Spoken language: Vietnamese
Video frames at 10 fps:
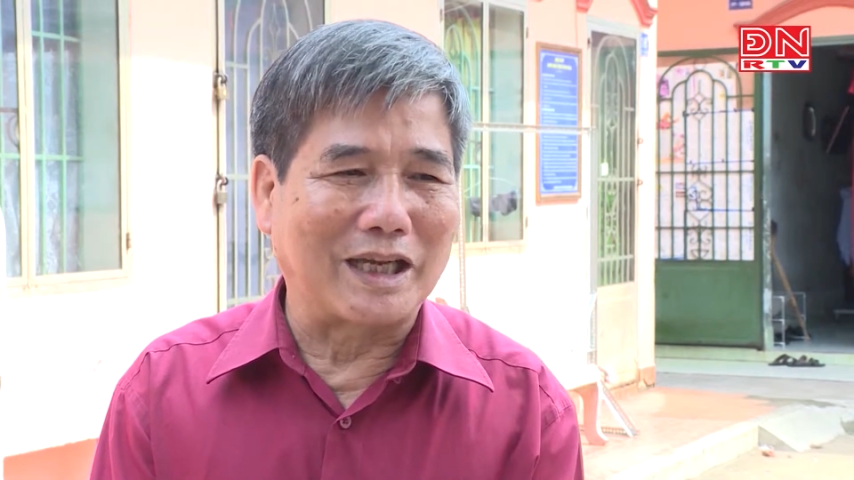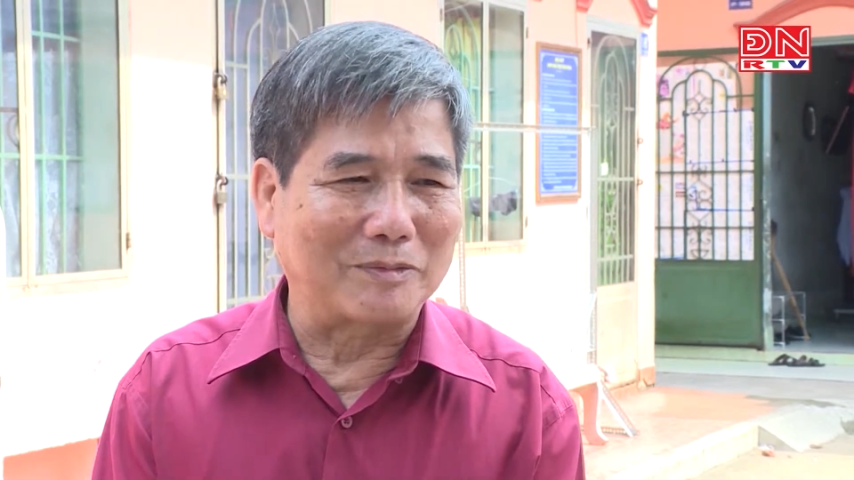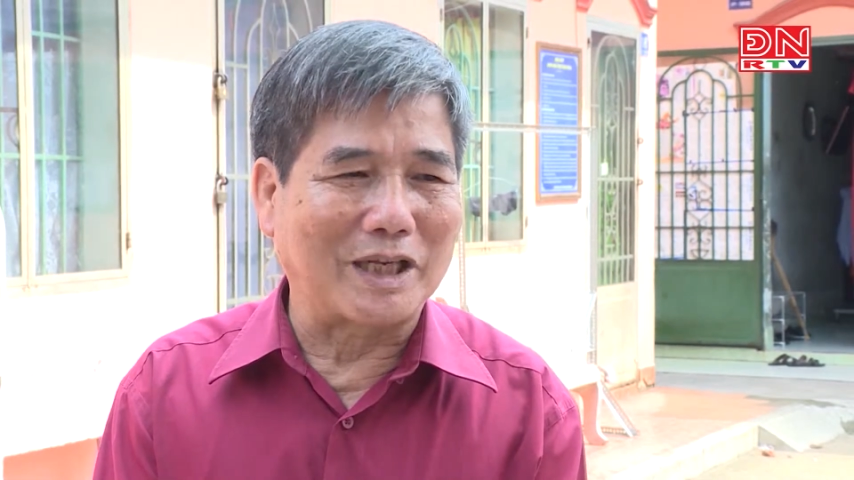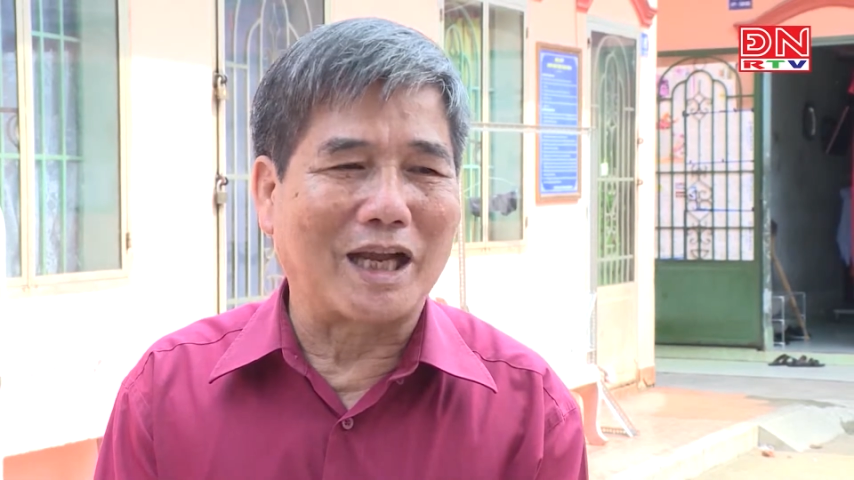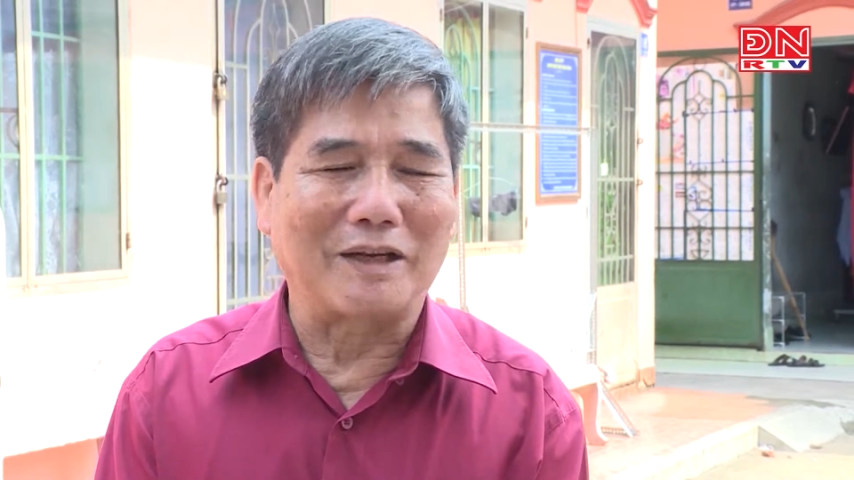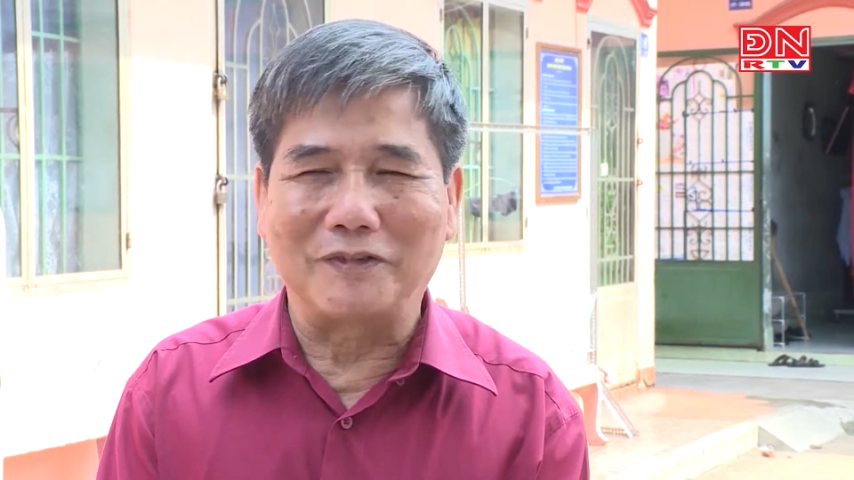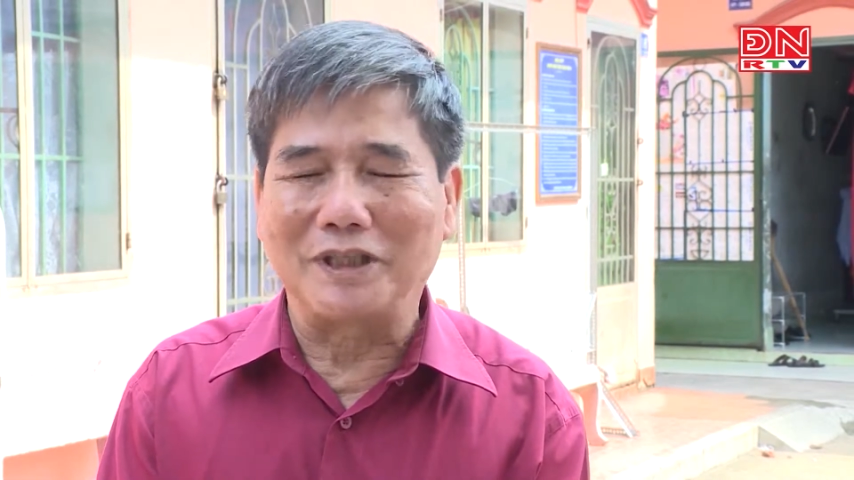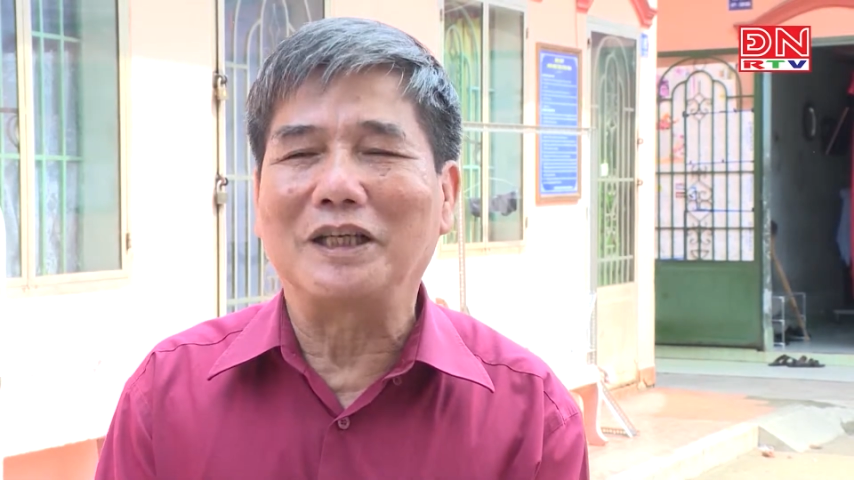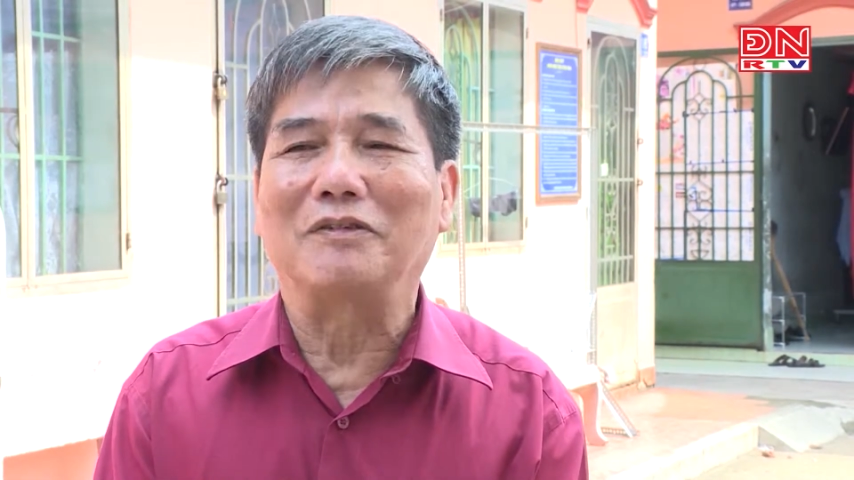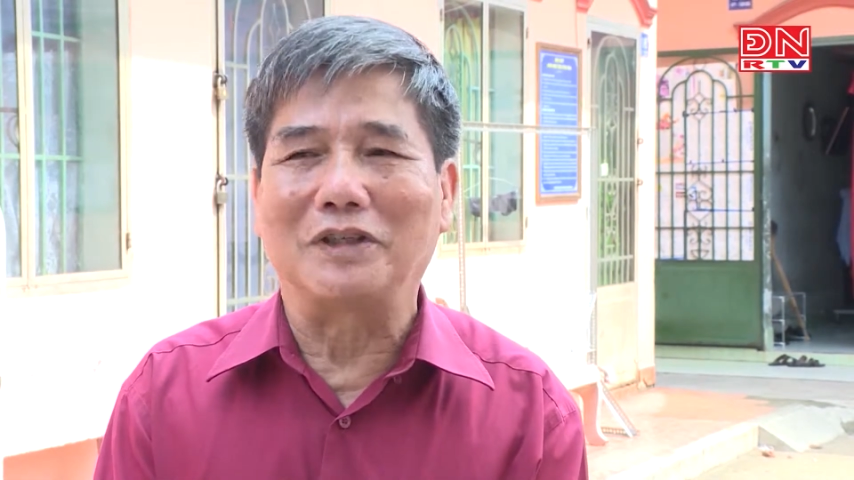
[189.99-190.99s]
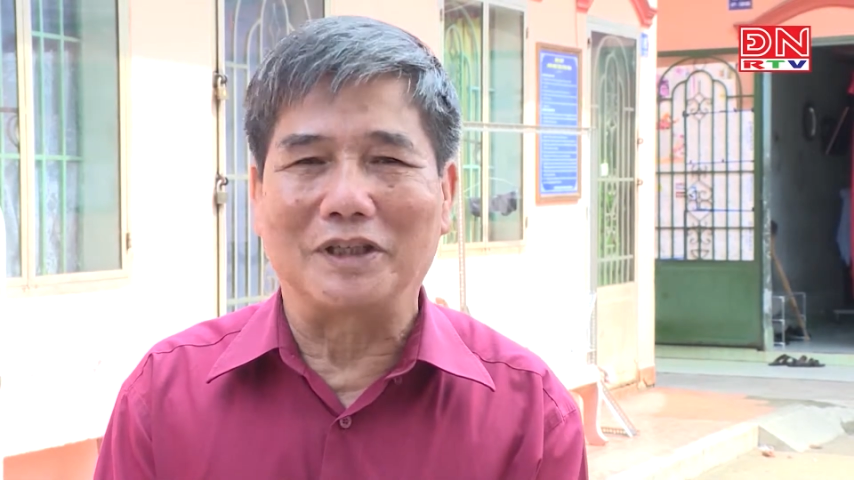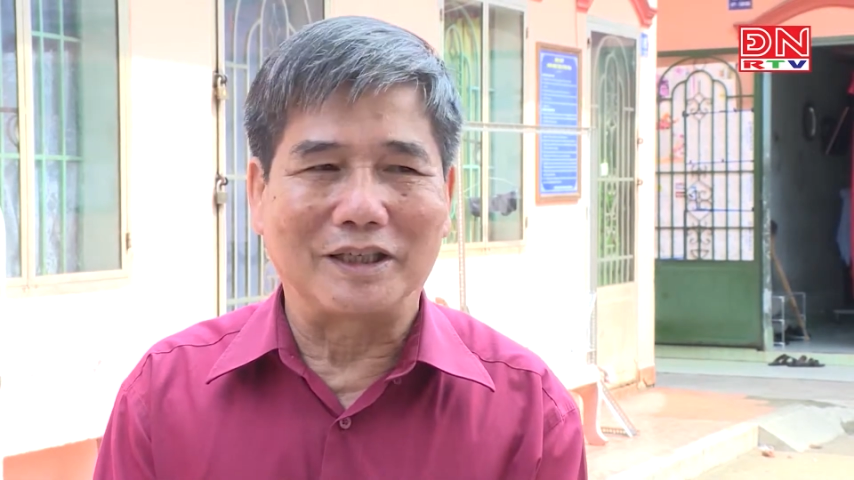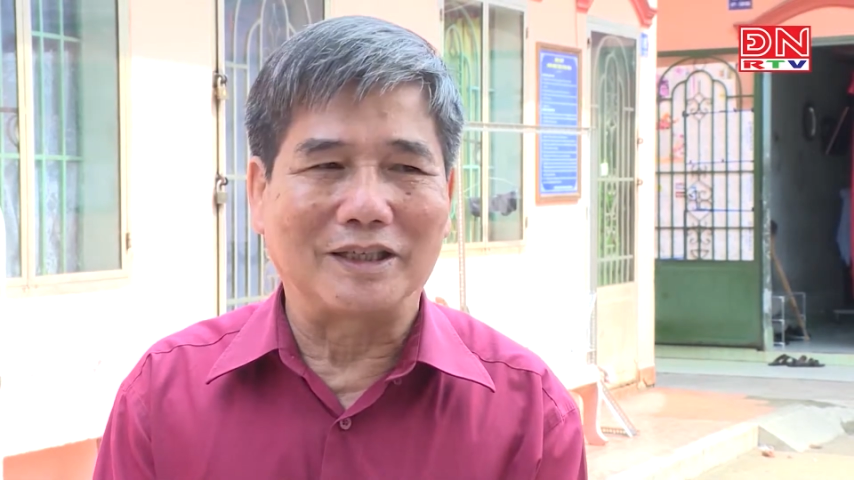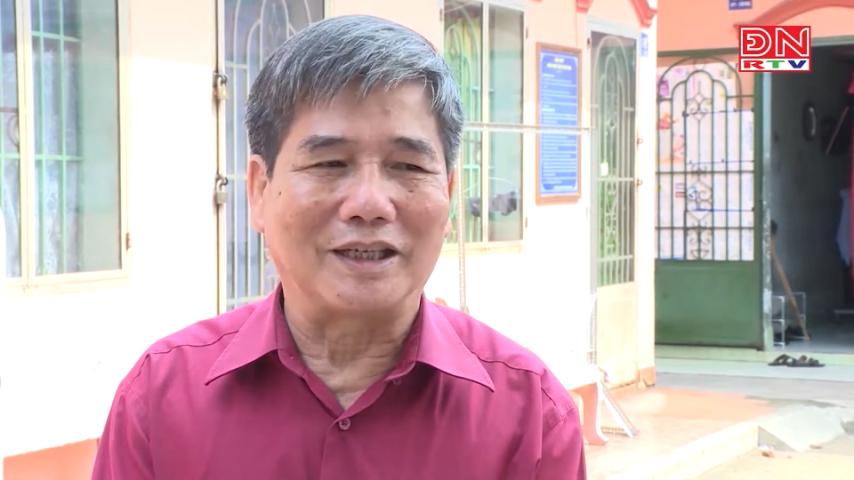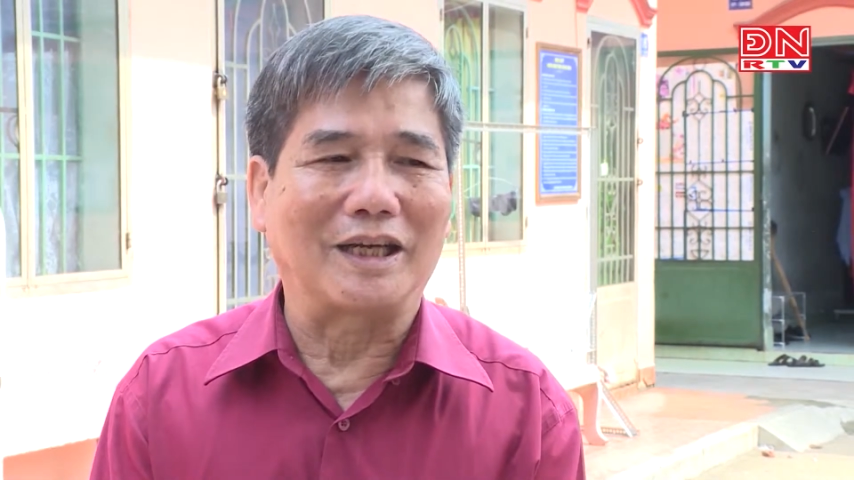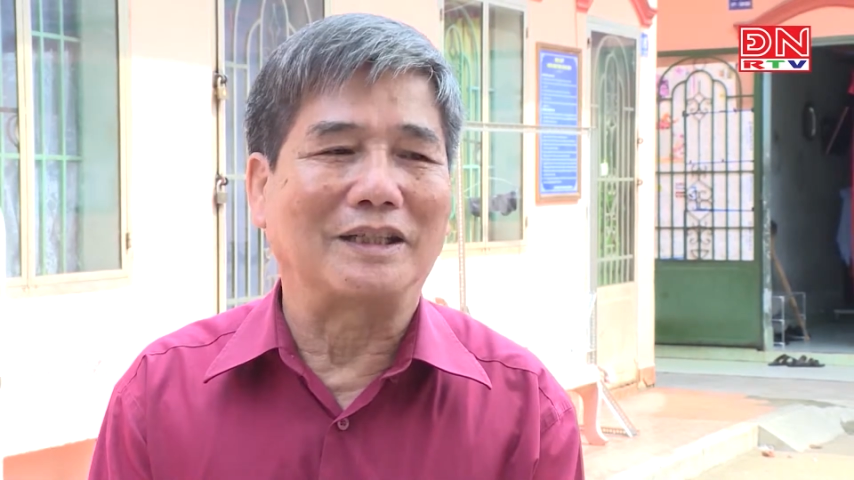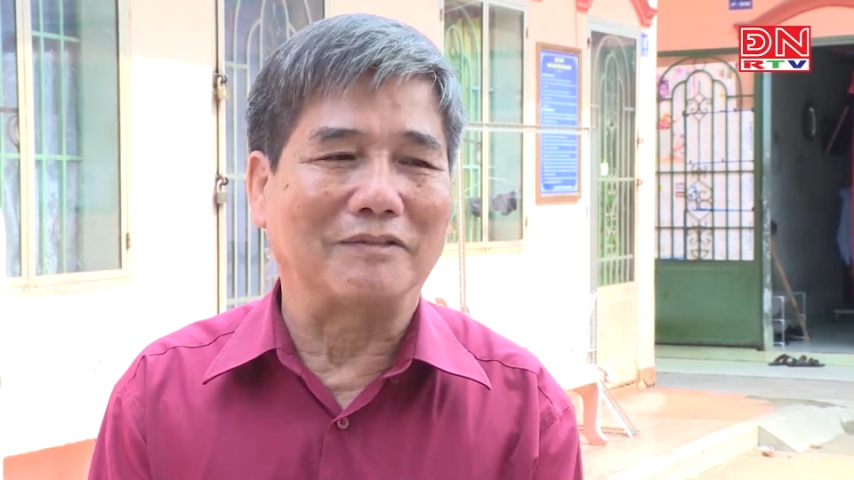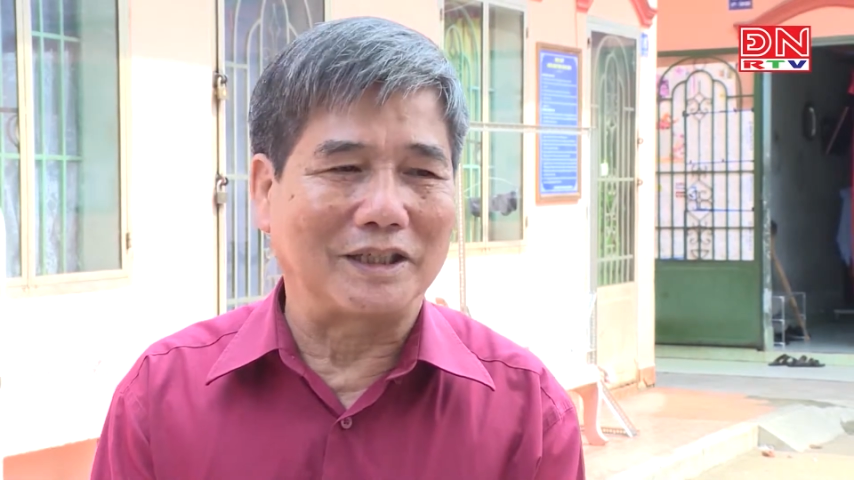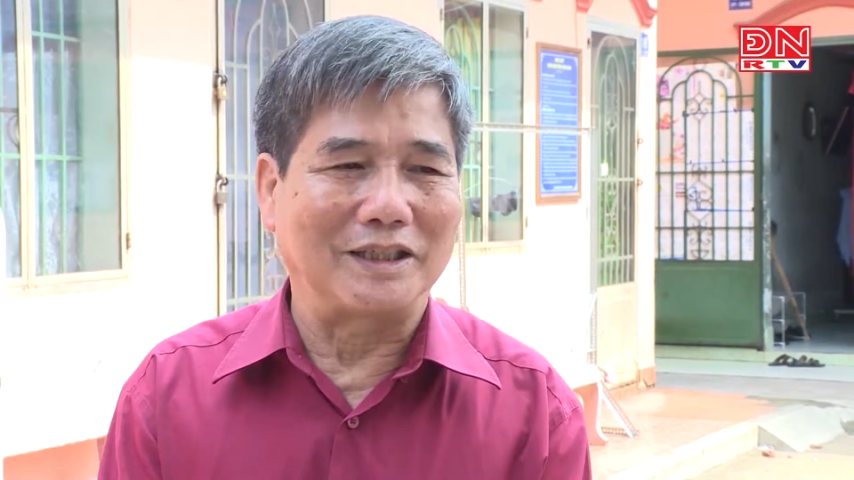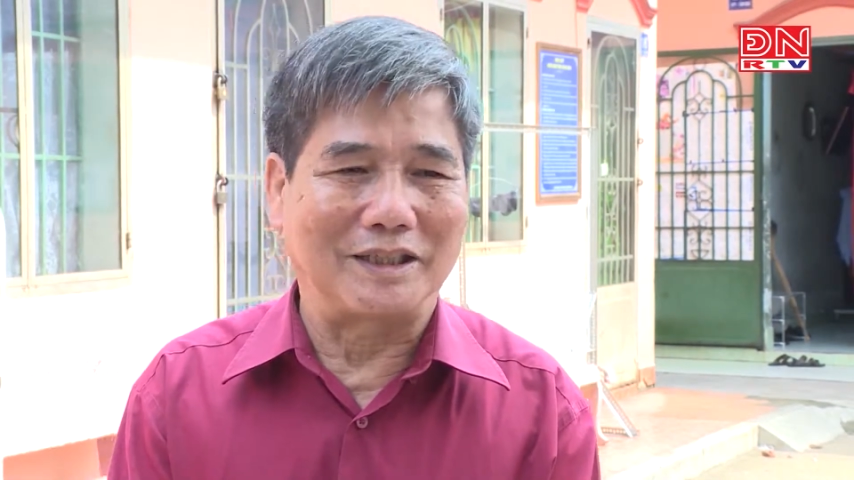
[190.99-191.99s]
tham gia với cái địa phương là như vậy.